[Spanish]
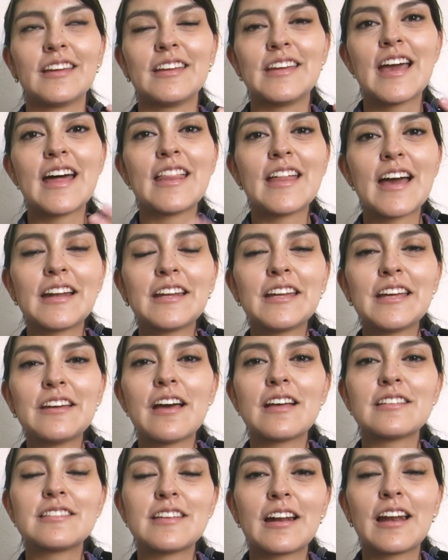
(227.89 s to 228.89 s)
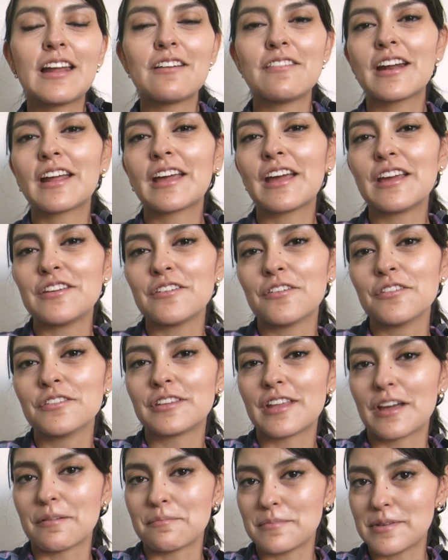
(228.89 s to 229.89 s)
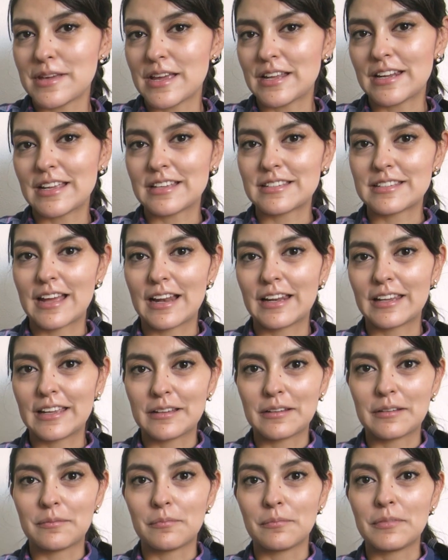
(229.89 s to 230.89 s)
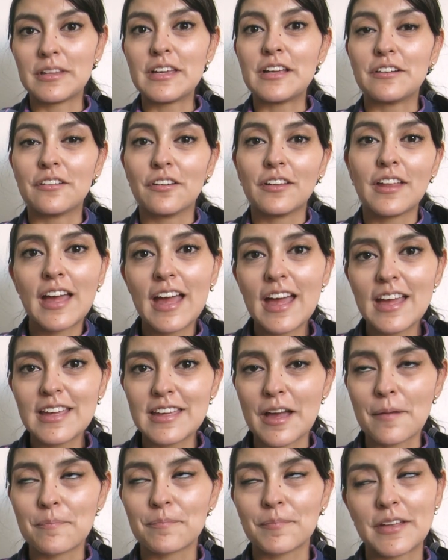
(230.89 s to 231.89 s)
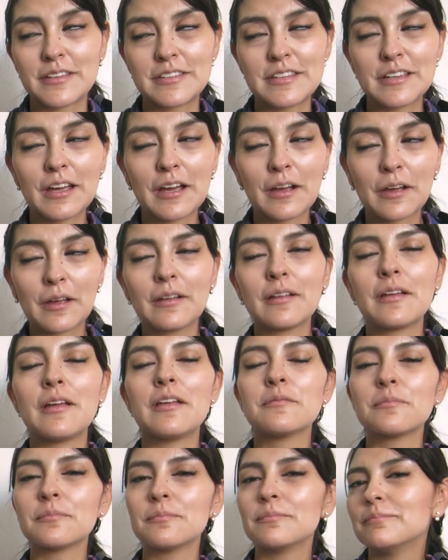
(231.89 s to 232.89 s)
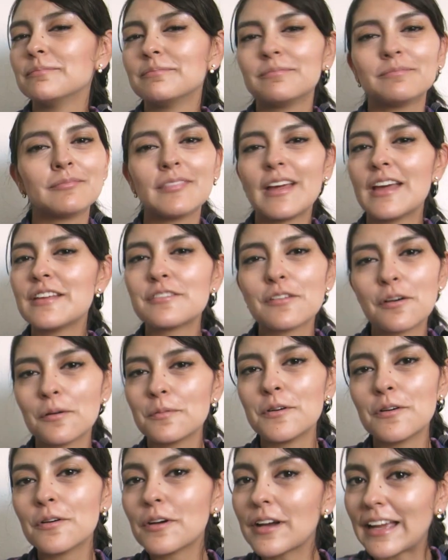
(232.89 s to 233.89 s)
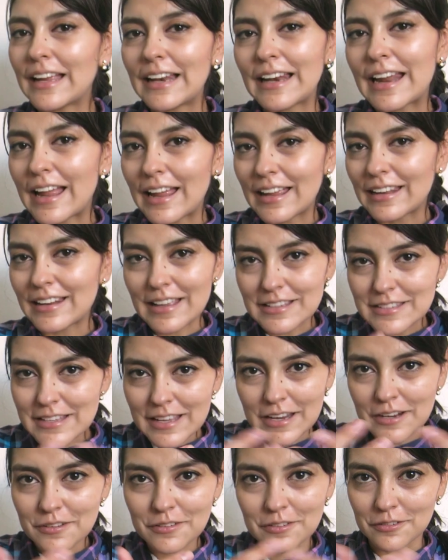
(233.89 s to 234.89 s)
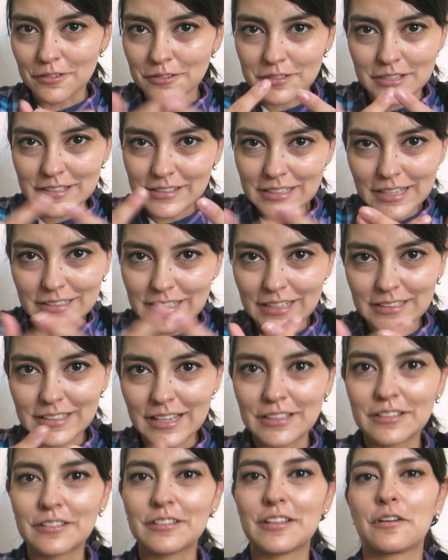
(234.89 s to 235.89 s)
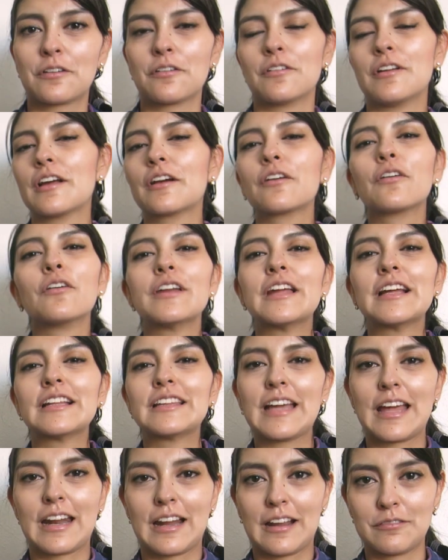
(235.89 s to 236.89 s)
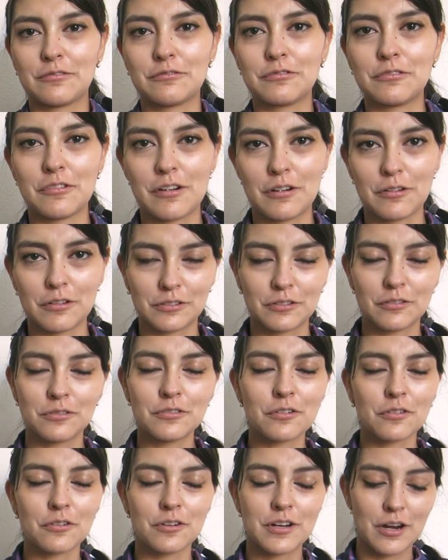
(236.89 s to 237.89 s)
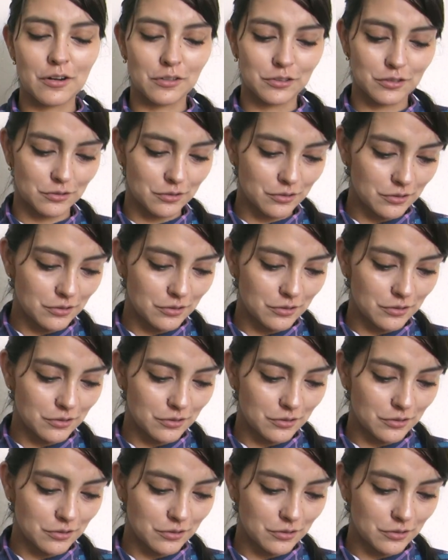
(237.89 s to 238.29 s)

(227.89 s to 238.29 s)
y a Dani hacerle ver que John también es alguien digno de ella. Así que es, es obvio que la, serie nos los está tratando de conectar uno, con el otro.